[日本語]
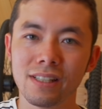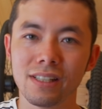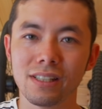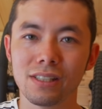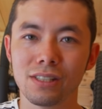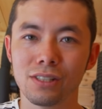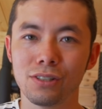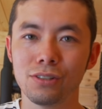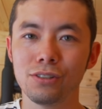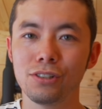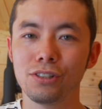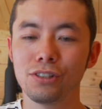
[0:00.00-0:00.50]
い、
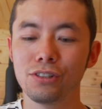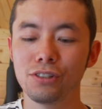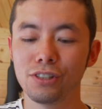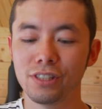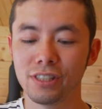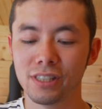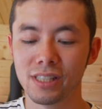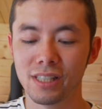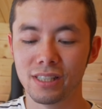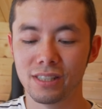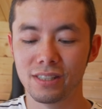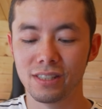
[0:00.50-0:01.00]
吸収
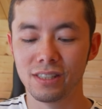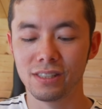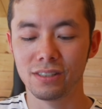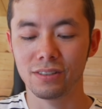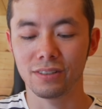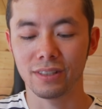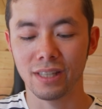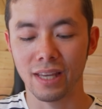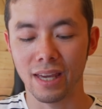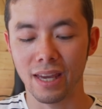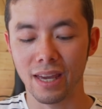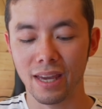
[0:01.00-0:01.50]
しやすい
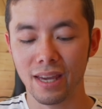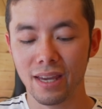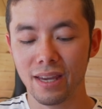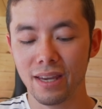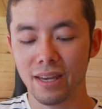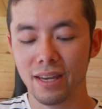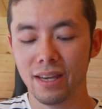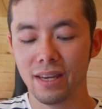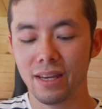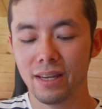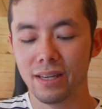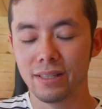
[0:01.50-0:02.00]
ので、
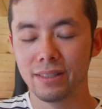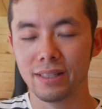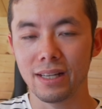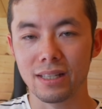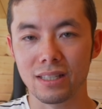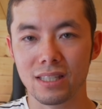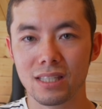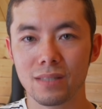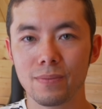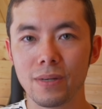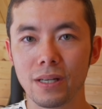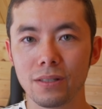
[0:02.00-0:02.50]

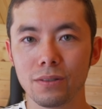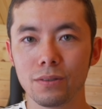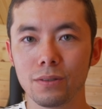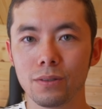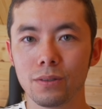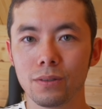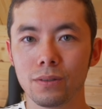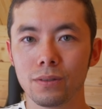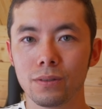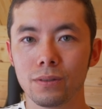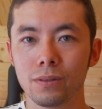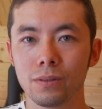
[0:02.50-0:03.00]
夏場
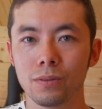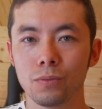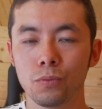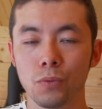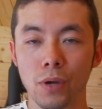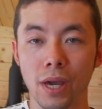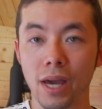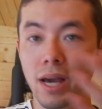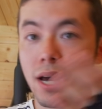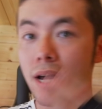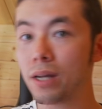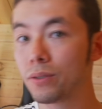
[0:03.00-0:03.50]
の
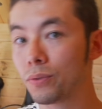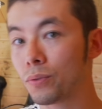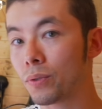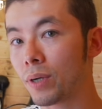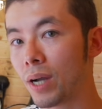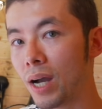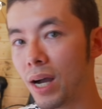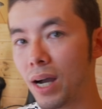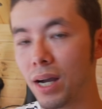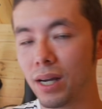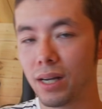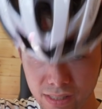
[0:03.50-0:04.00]
ウェアと
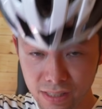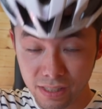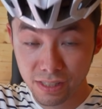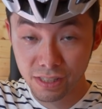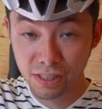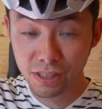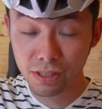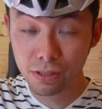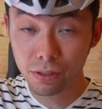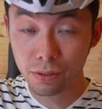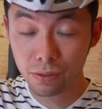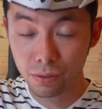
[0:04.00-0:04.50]
か
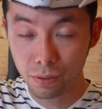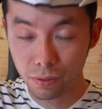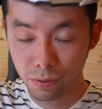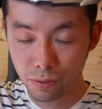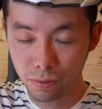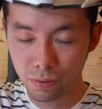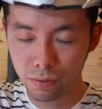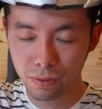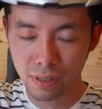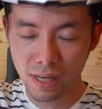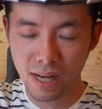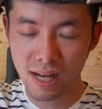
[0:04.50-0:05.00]
白の
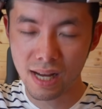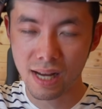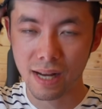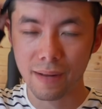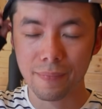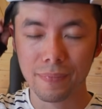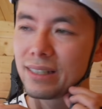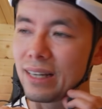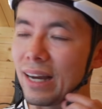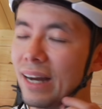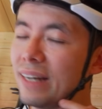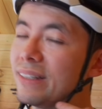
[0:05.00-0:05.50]
方が
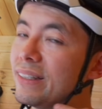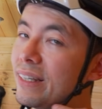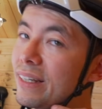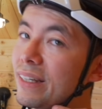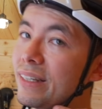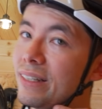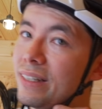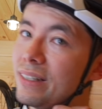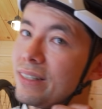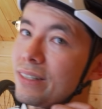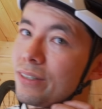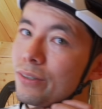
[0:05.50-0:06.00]
快
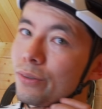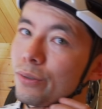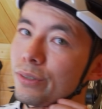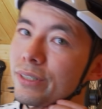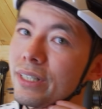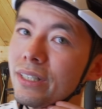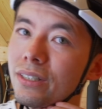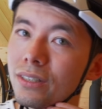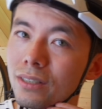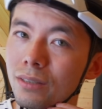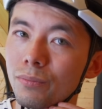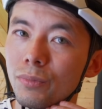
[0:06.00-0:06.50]
適に過ご
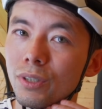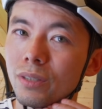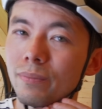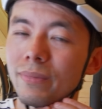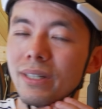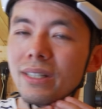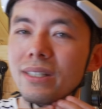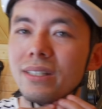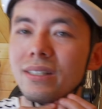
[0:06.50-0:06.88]
せると思いま